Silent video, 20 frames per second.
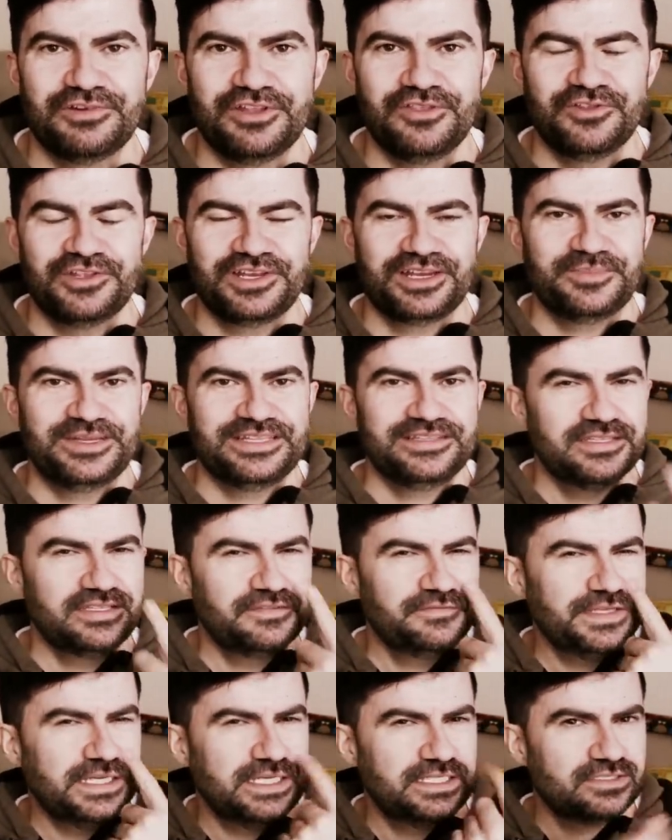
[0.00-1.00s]
cuando de repente
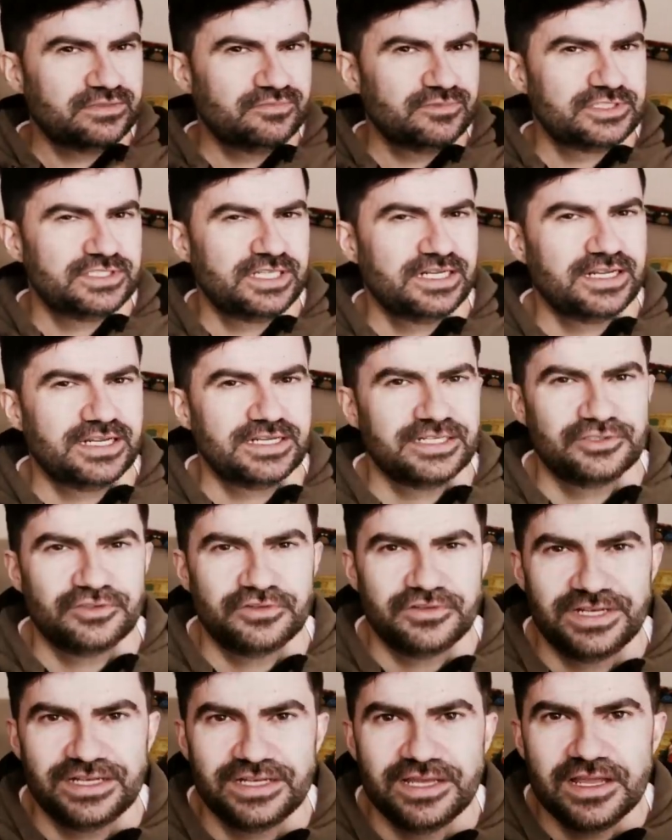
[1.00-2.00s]
te fijas cómo está el
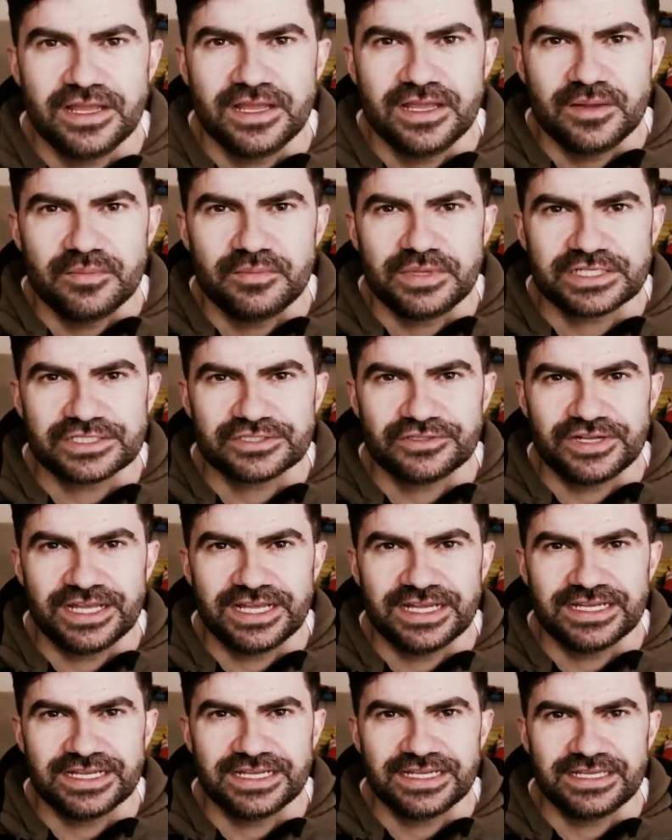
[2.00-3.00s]
careto del
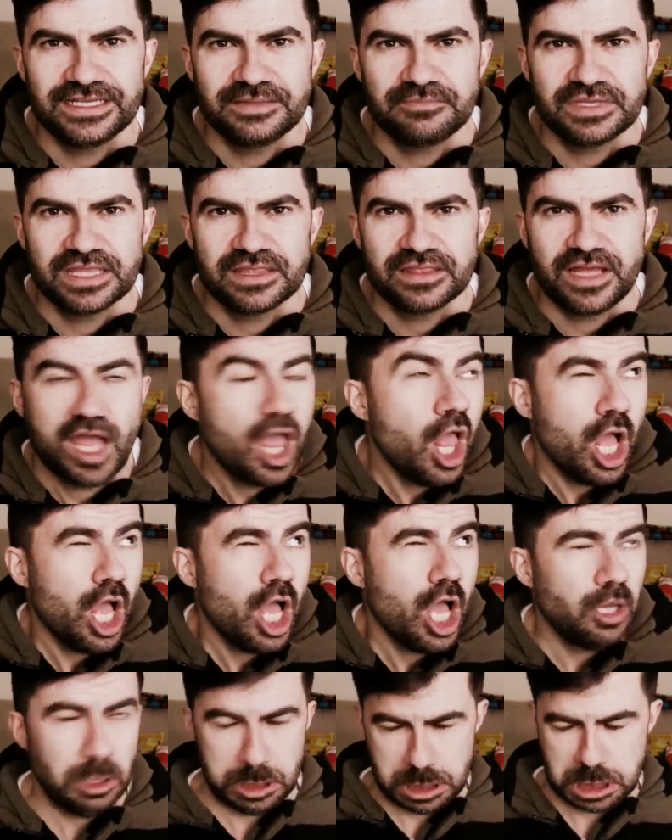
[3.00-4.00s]
personaje y empieza.
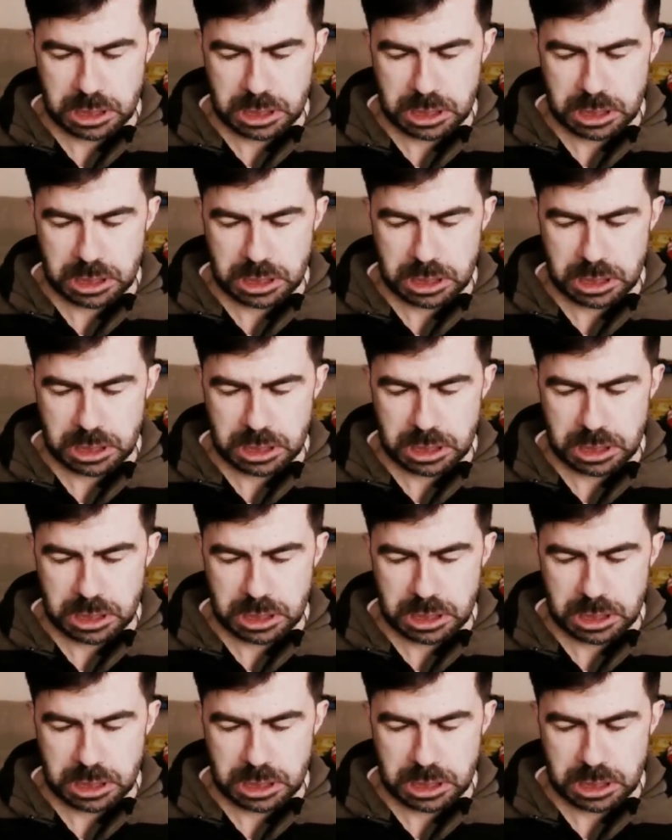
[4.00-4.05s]
¡ah!